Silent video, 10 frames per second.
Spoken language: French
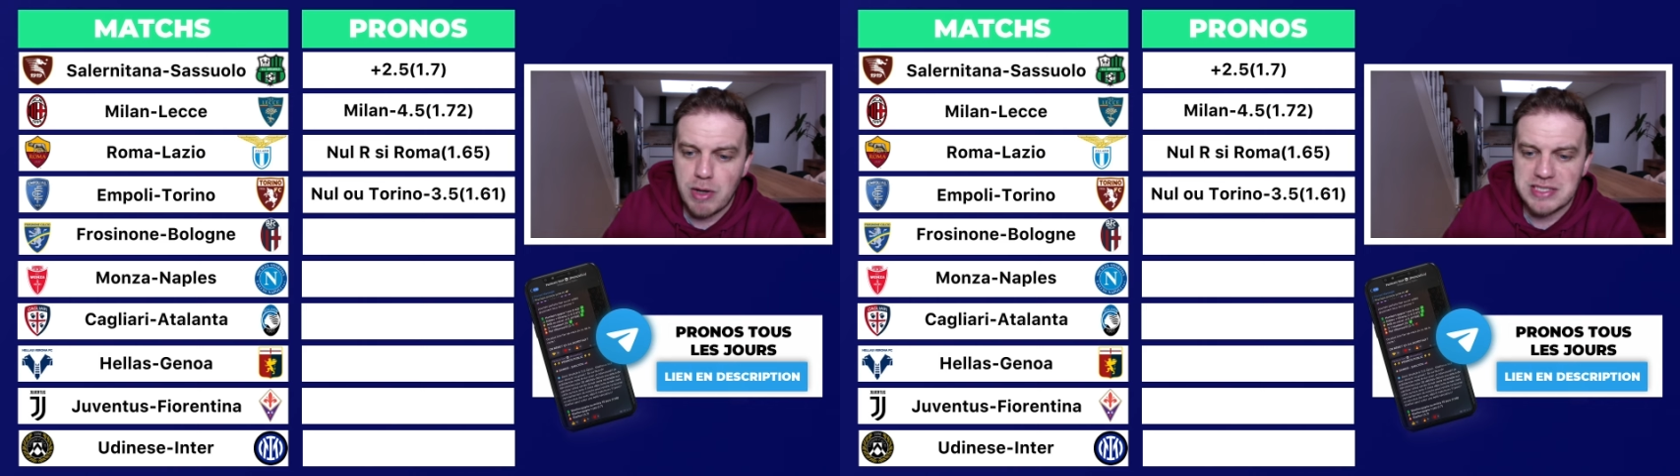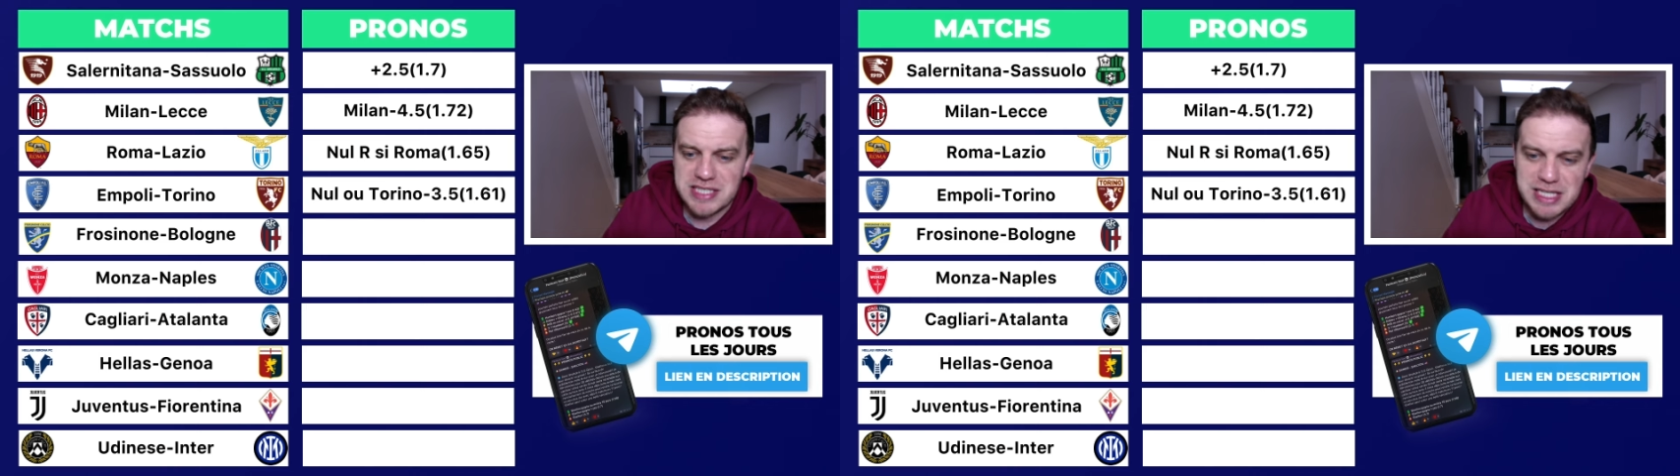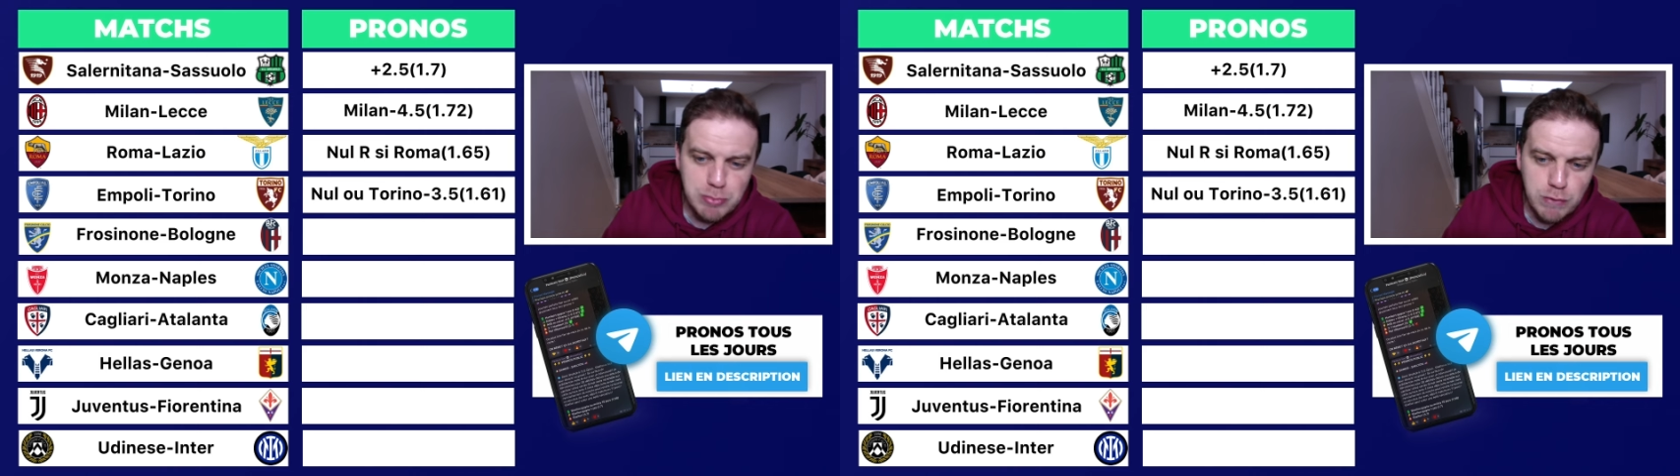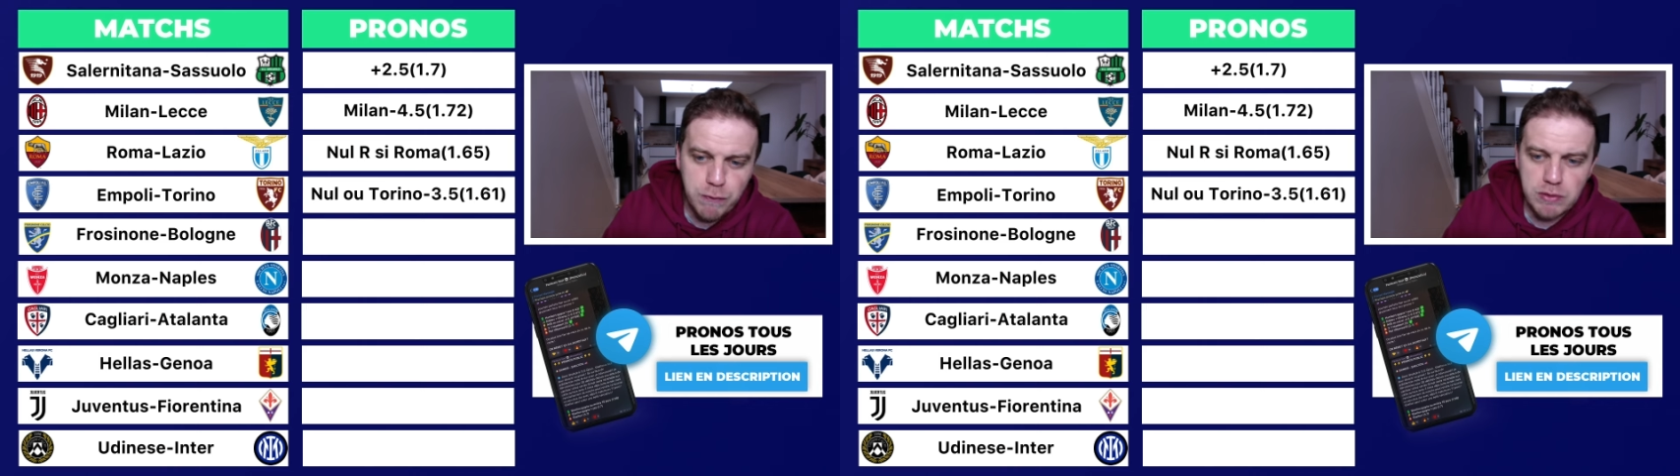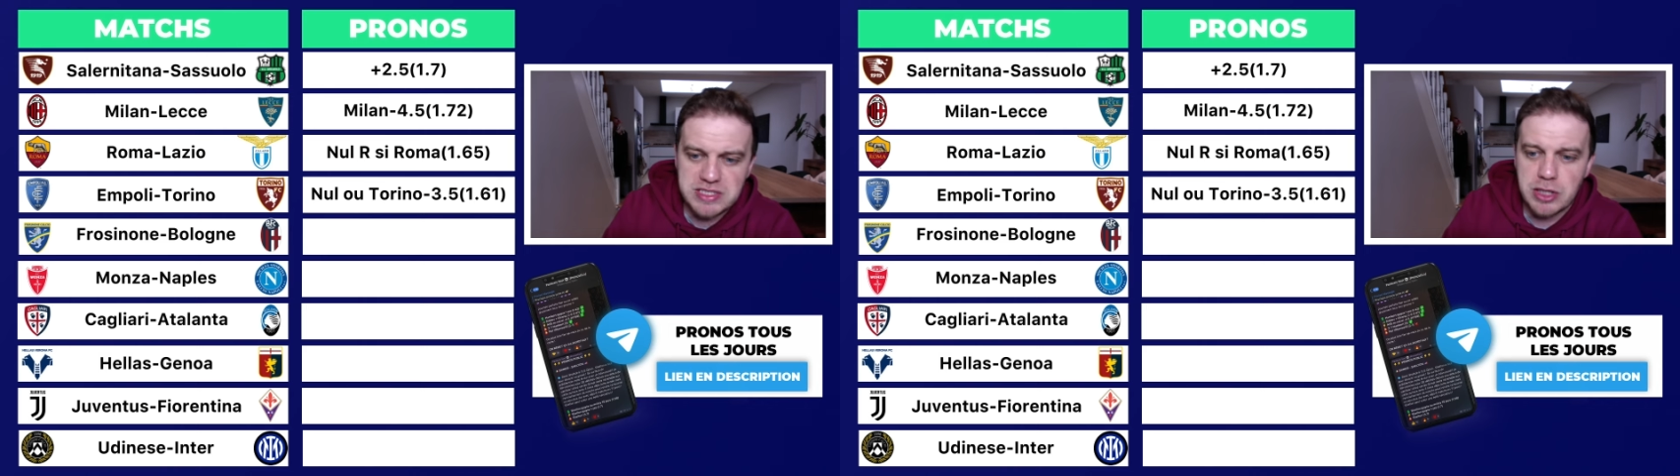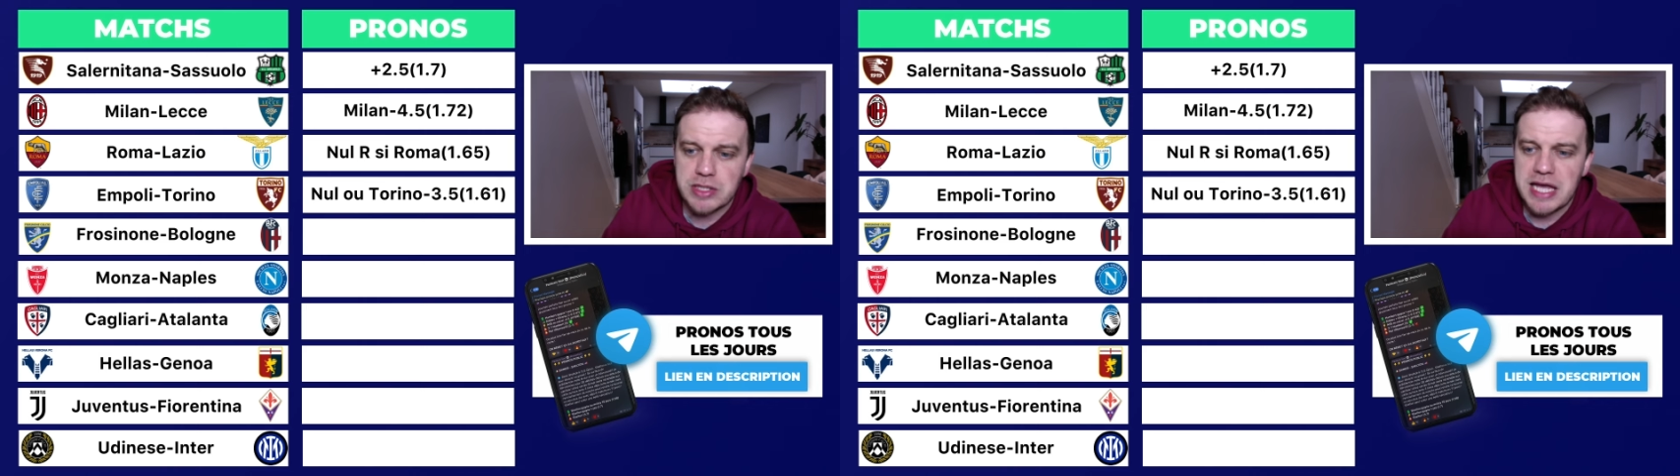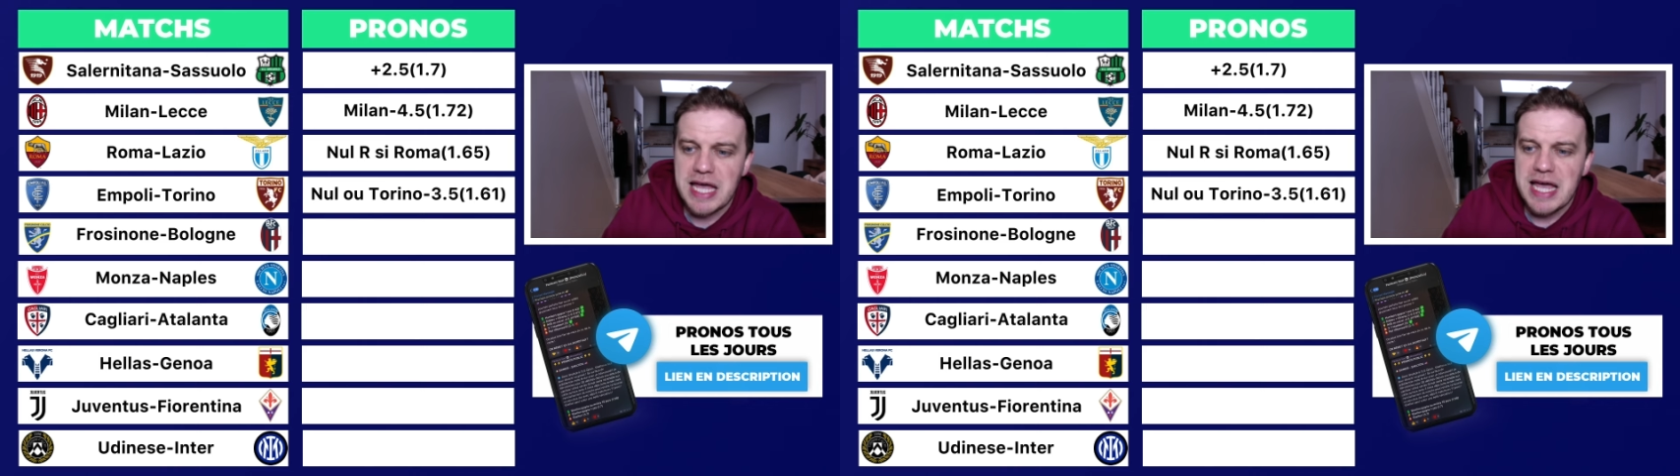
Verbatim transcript: à cette équipe de Frosinone.